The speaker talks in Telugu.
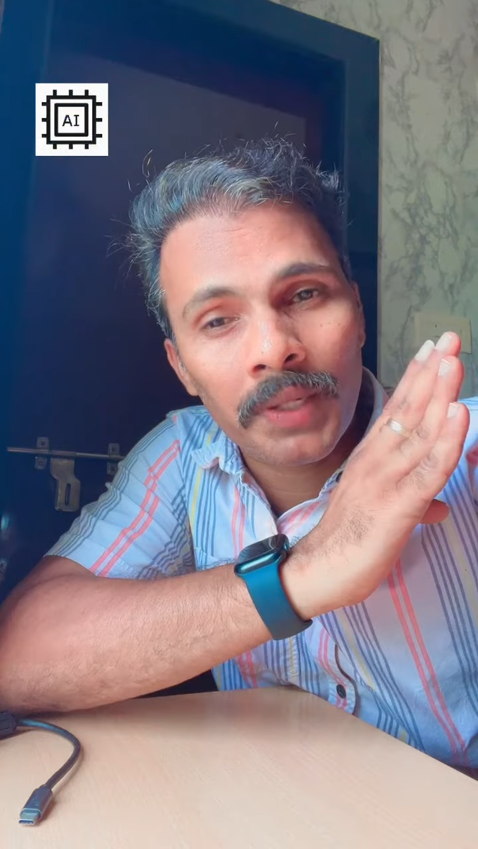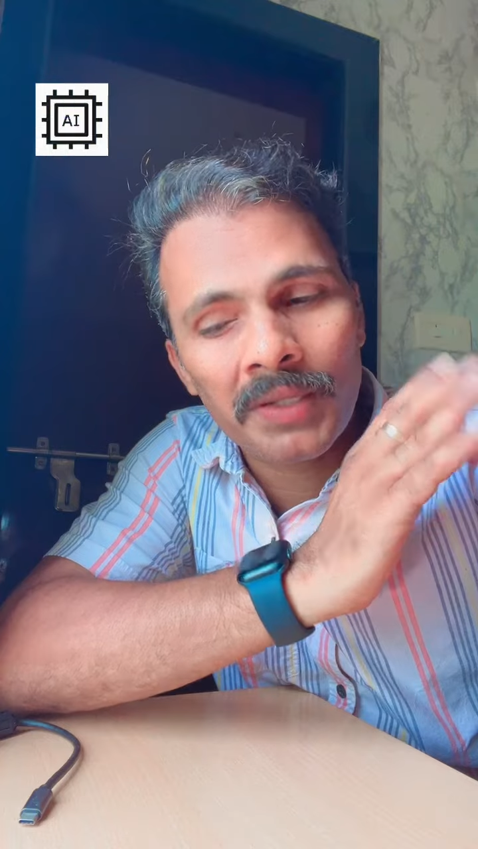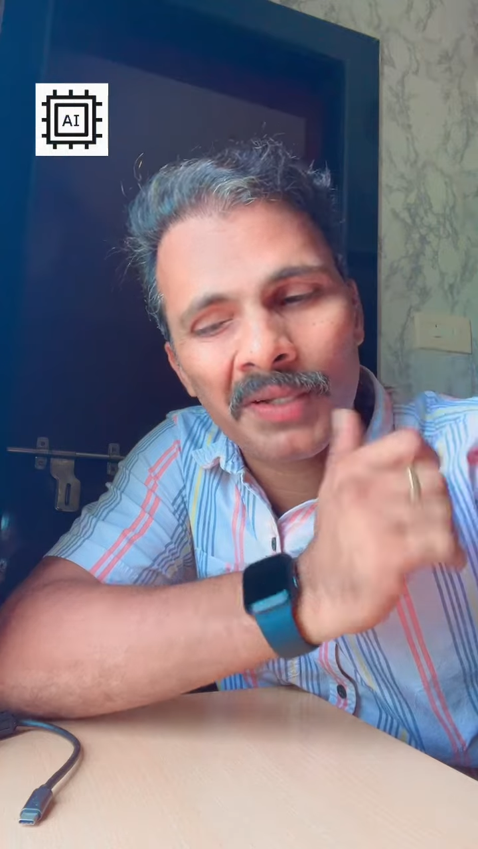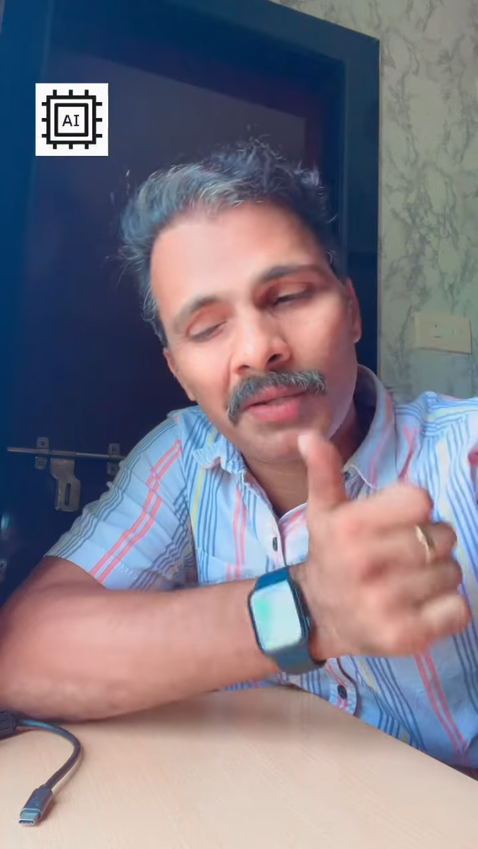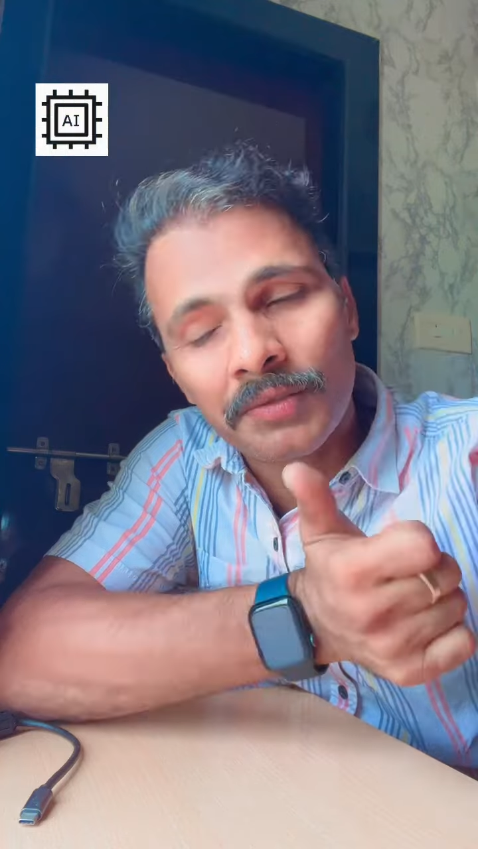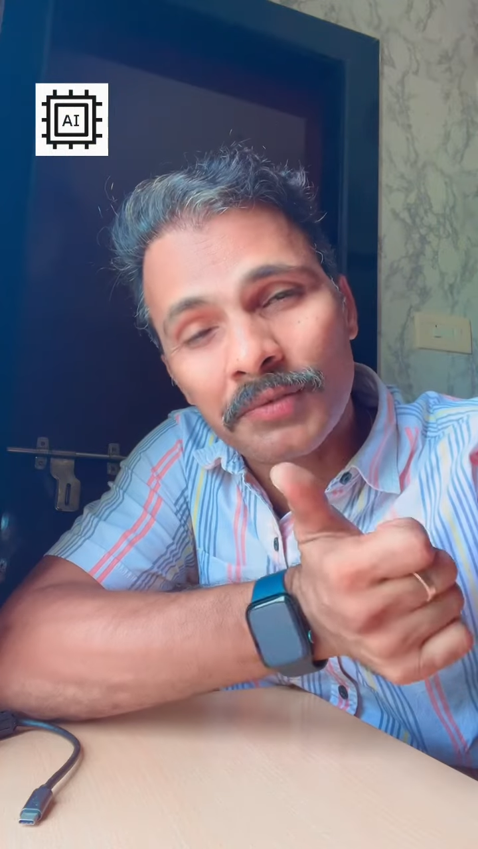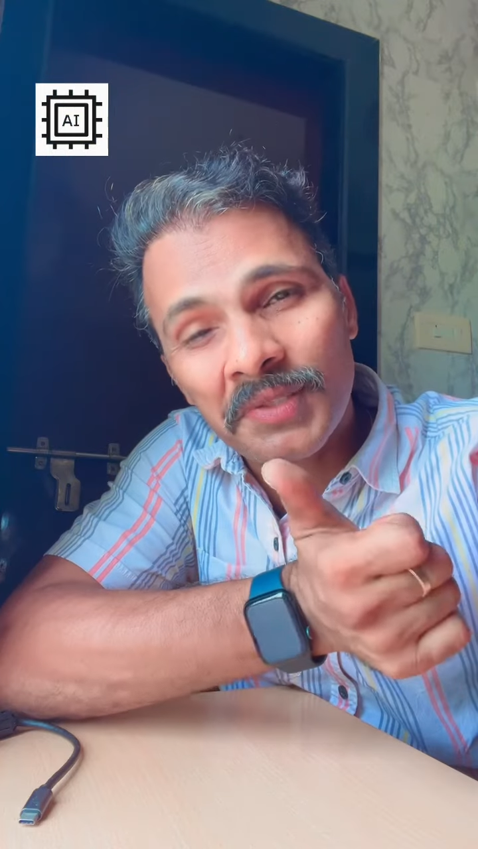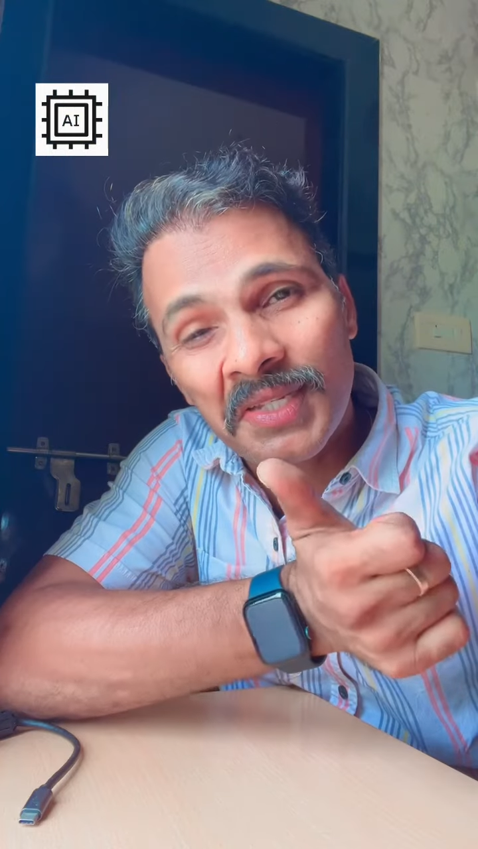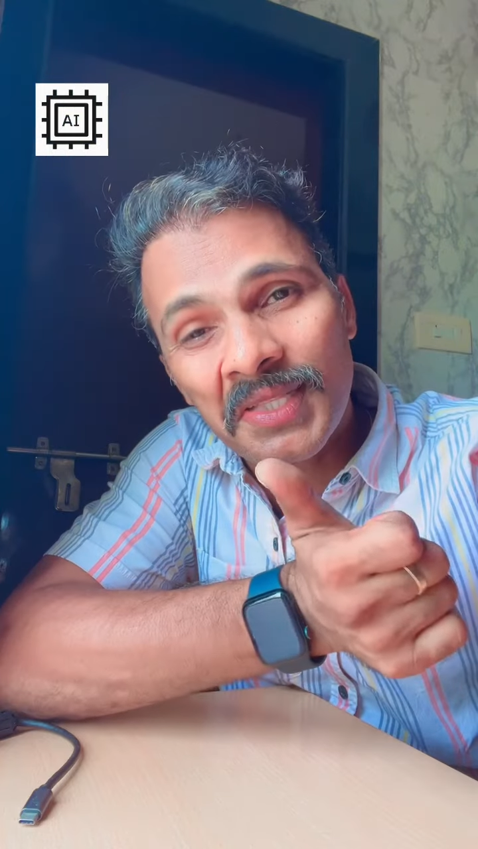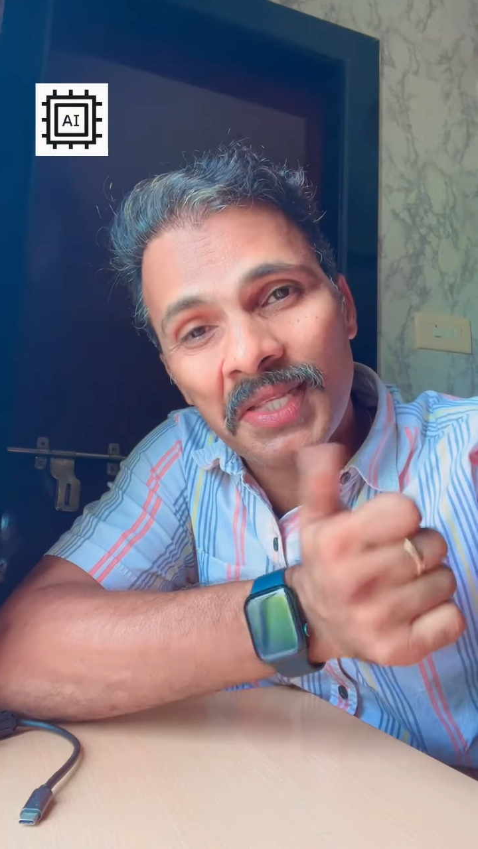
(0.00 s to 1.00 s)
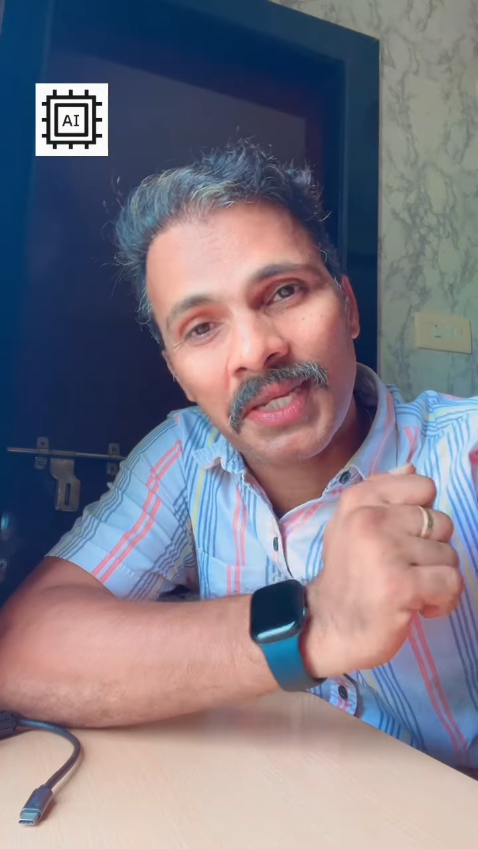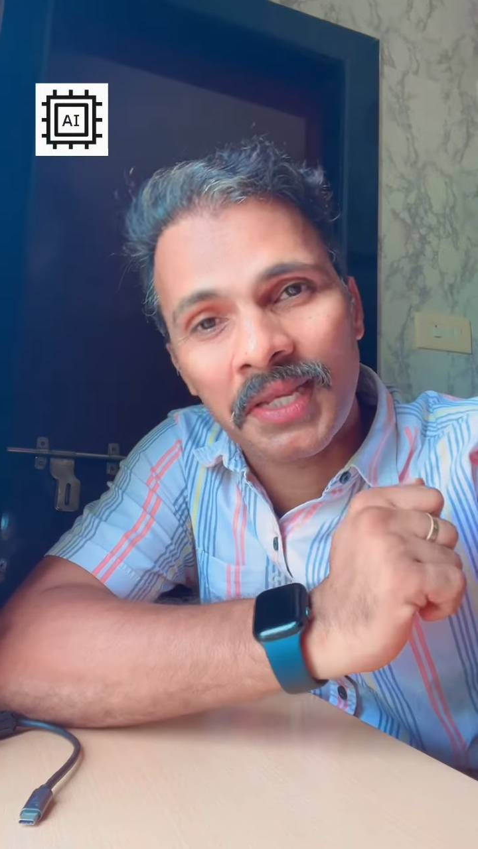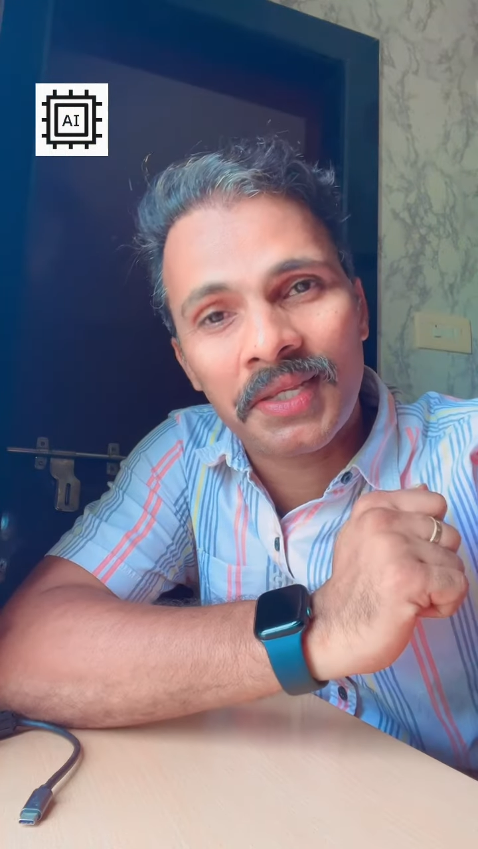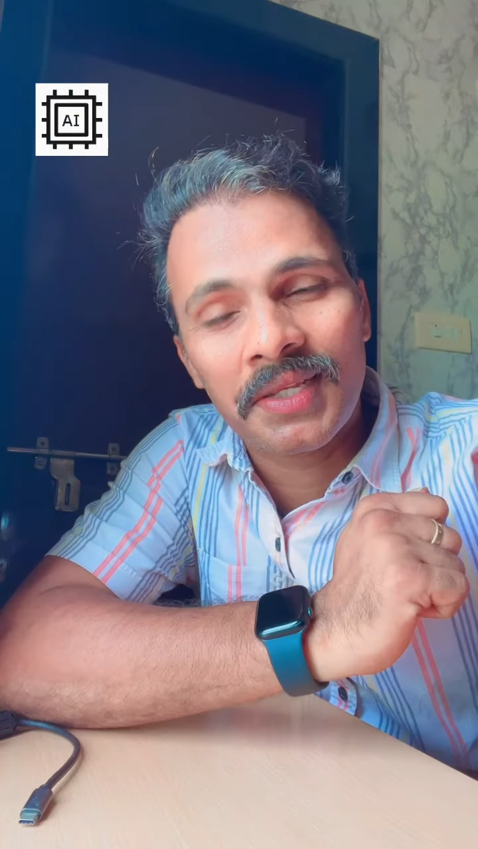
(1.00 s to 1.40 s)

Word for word: పైకి కాదు కిందకి